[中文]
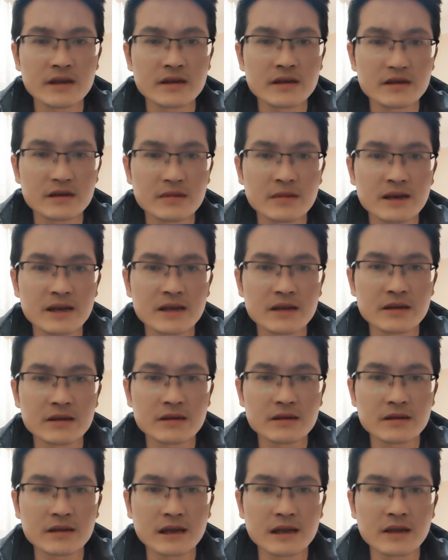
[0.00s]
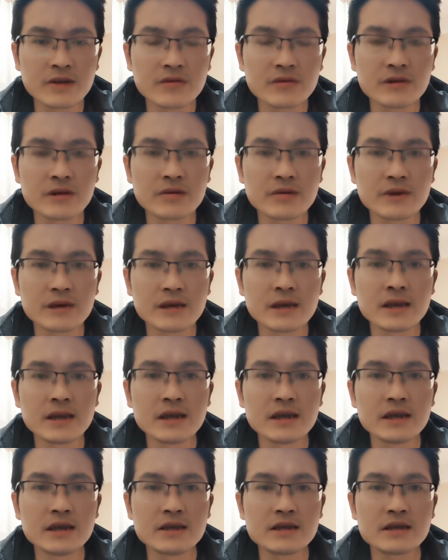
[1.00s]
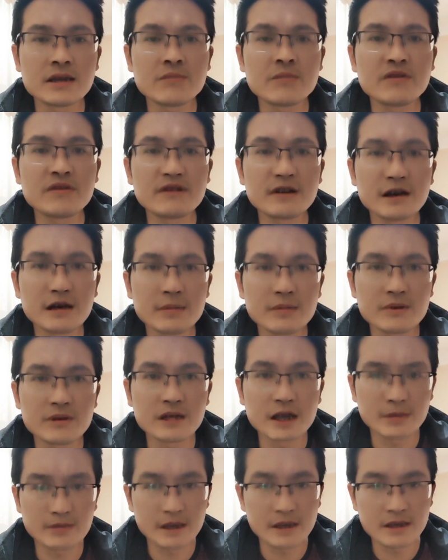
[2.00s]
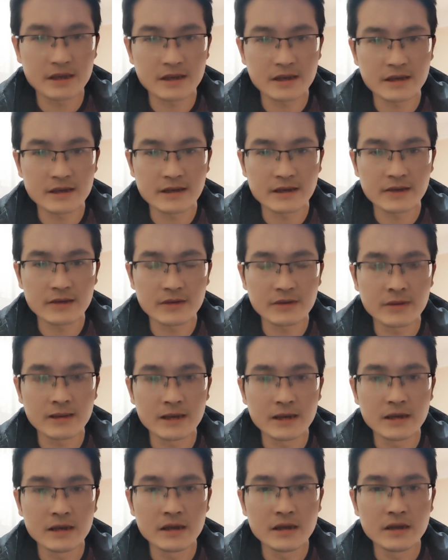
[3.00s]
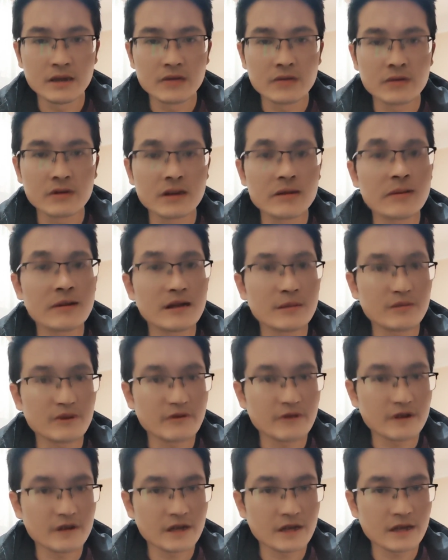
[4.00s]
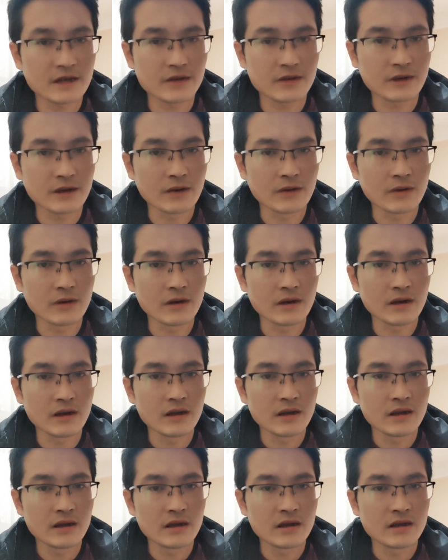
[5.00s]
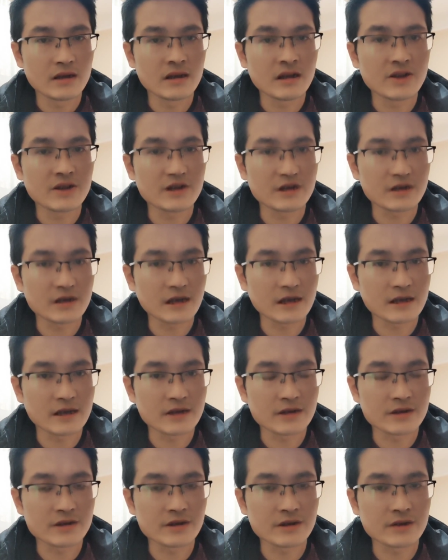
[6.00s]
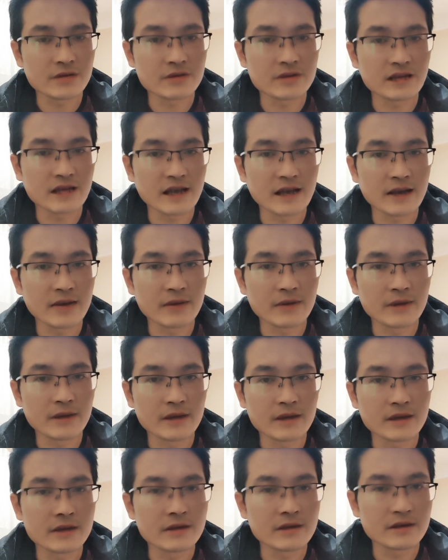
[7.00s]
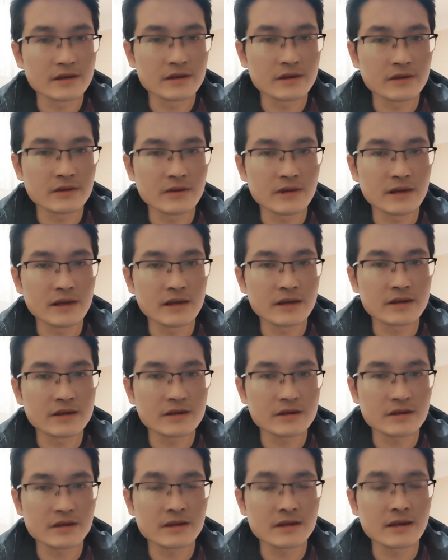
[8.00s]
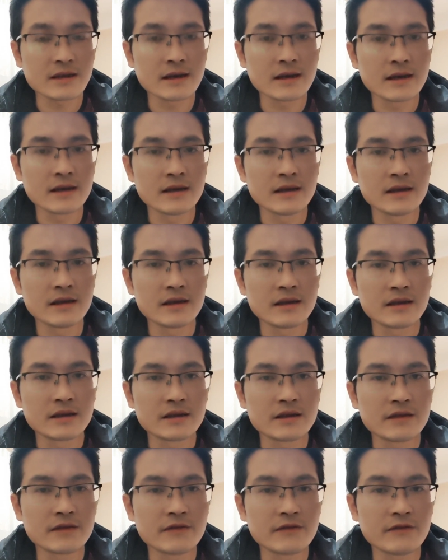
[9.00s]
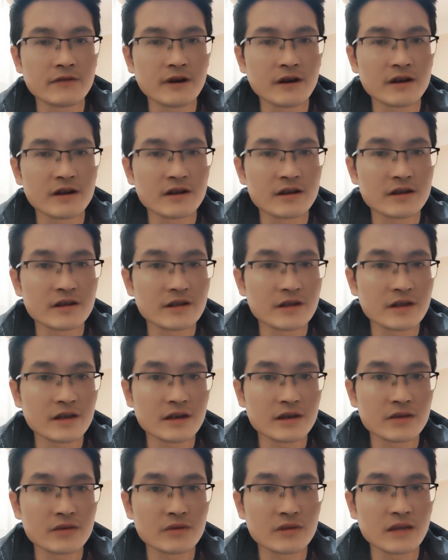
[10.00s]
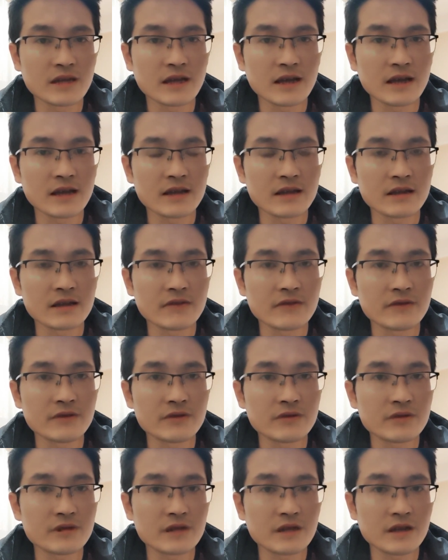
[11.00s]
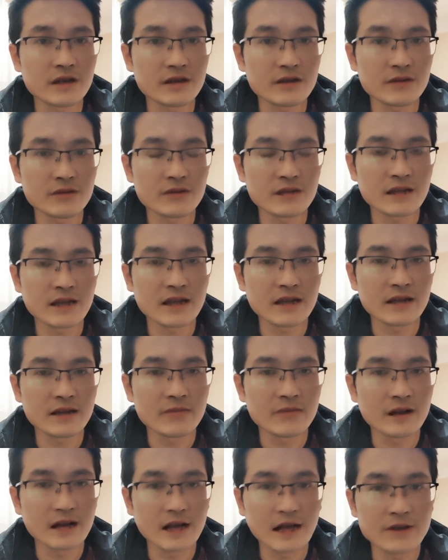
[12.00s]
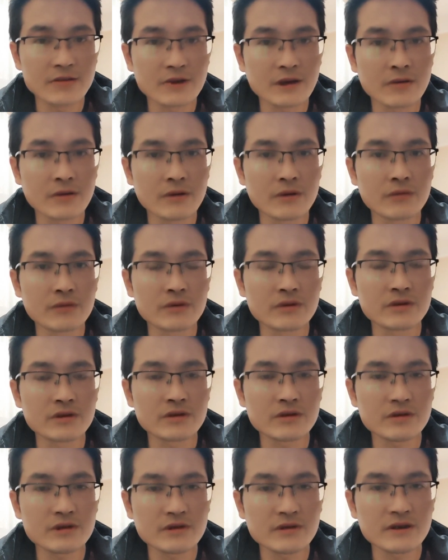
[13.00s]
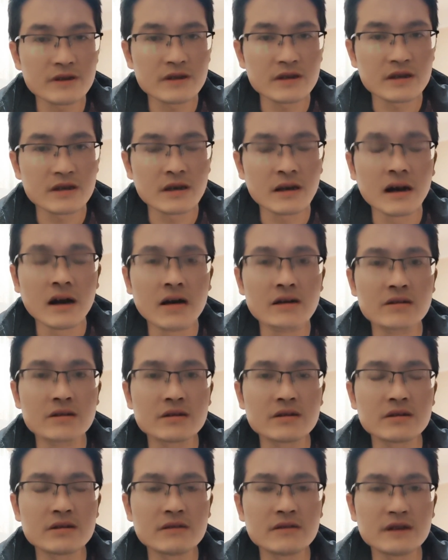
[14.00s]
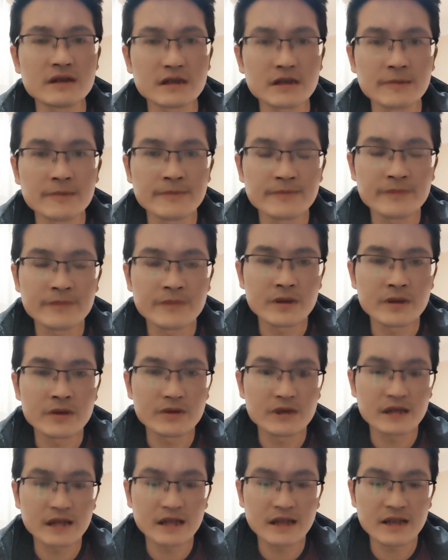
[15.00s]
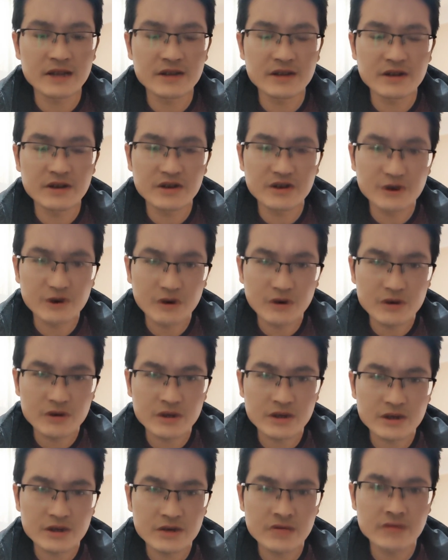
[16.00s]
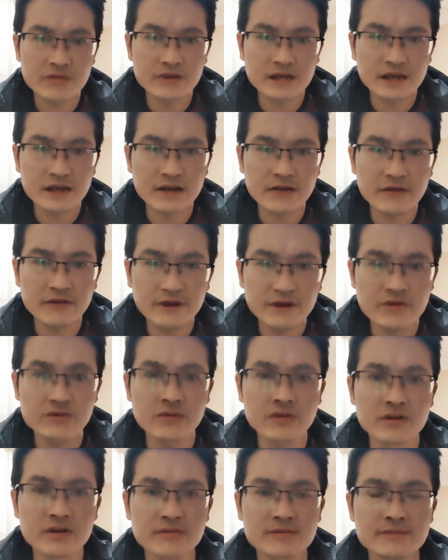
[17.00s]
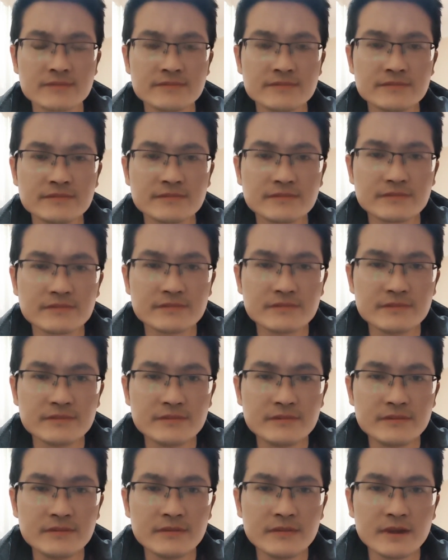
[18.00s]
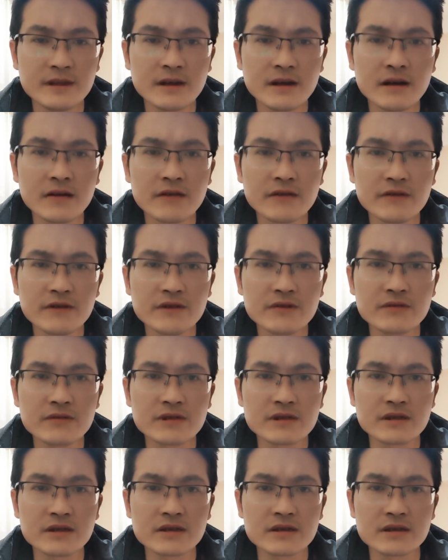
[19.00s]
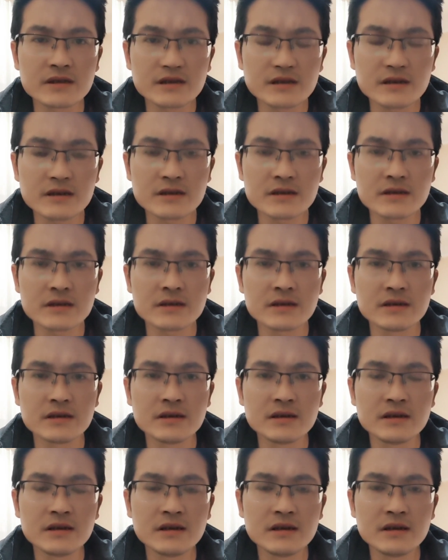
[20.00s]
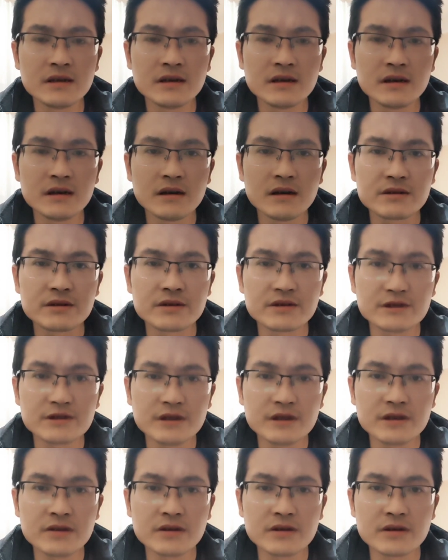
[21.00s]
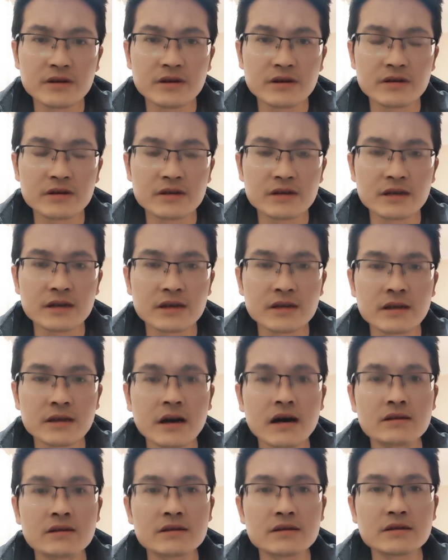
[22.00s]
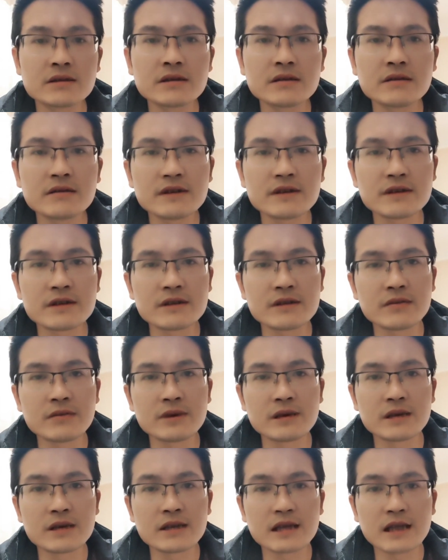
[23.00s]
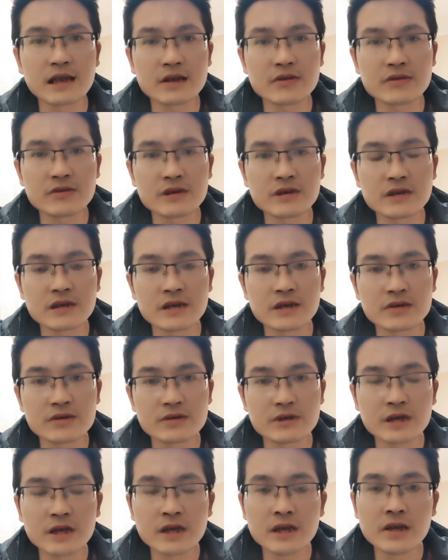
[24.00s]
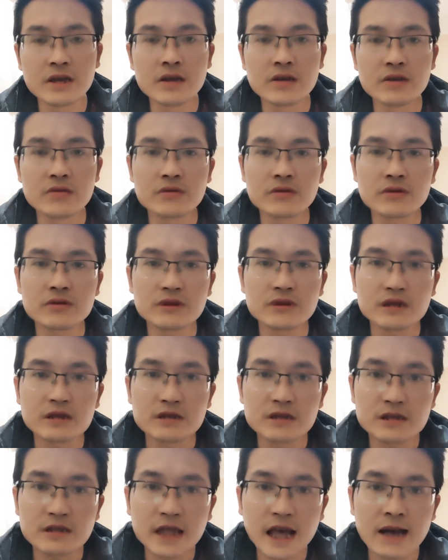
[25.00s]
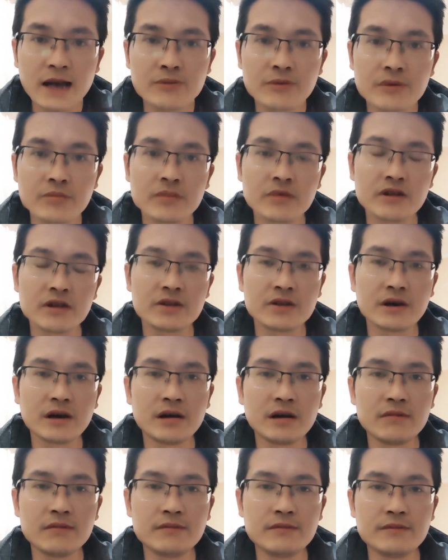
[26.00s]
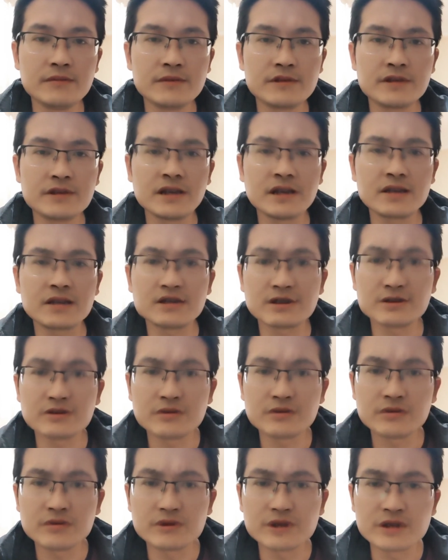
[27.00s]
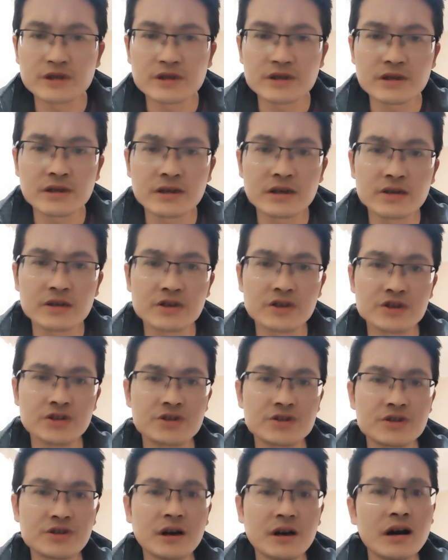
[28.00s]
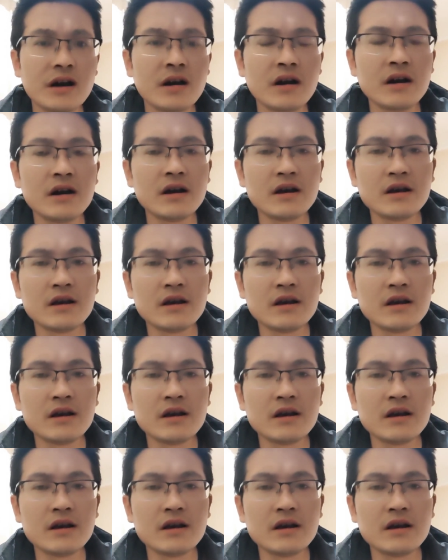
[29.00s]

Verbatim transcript: 正常版达到六个月。现在蜜蜂还没有大面积开展，对吧？如果那边的蜜蜂天气暖和，人家停产的时间就三个月。你引进过来，你试一下，你的蜂王第一个冬天，你的蜂群第一个冬天能不能安全越冬？这就是个问题啊，这就是个问题。所以大家一定要了解清楚，在这个蜂种，啊，蜂种的一些特性，一定要了解啊。这个问题我给大家说一下，就是，如果说你是大规模的养，一下你就引进个几十箱，